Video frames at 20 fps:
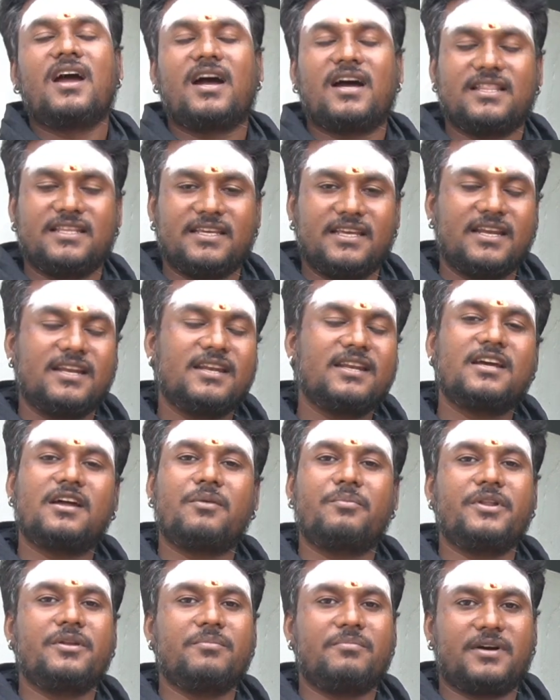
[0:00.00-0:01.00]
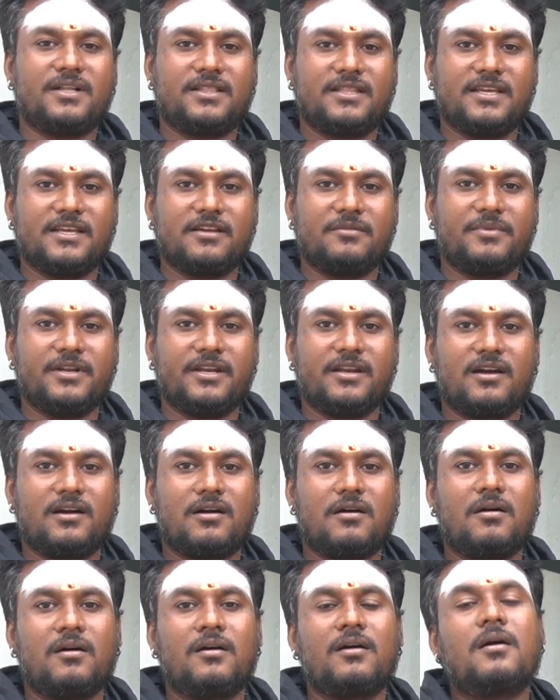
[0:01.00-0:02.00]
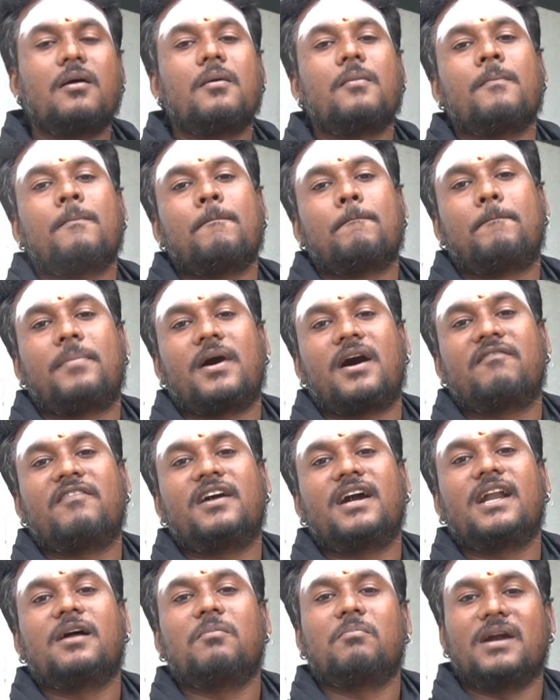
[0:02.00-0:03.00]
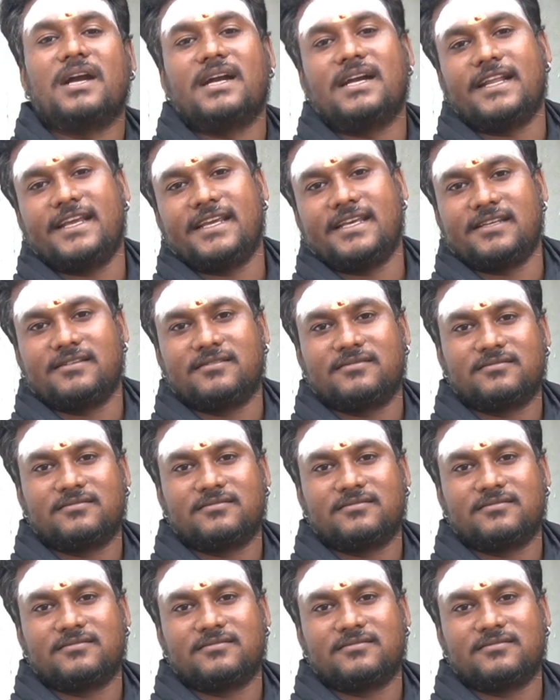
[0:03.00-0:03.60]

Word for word: அது என்ன அப்படின்னு பார்த்தீங்க அப்படின்னா பவளமல்லி